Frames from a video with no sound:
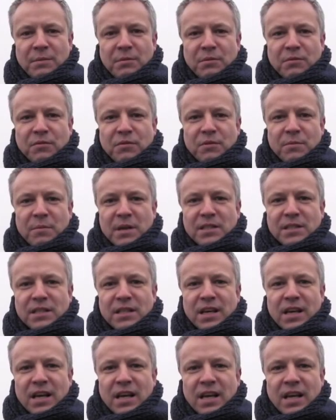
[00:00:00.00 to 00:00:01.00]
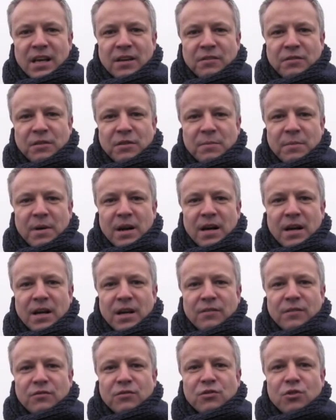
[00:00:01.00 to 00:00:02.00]
informację, firma
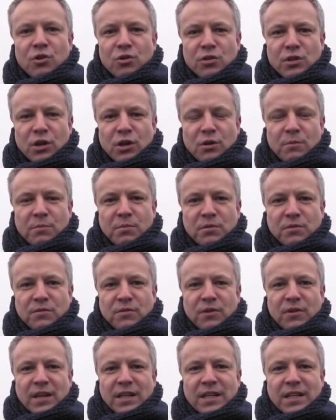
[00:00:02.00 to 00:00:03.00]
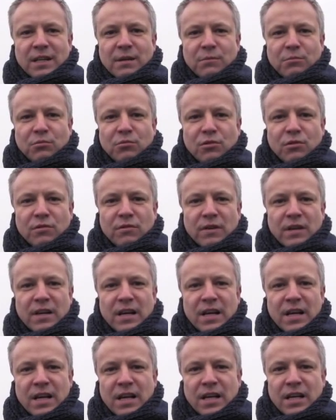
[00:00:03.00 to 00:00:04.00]
wniosek o pozwolenie na budowę
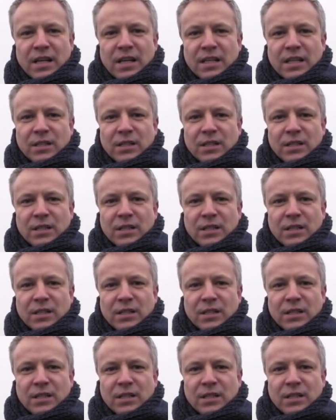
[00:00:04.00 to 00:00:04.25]
e,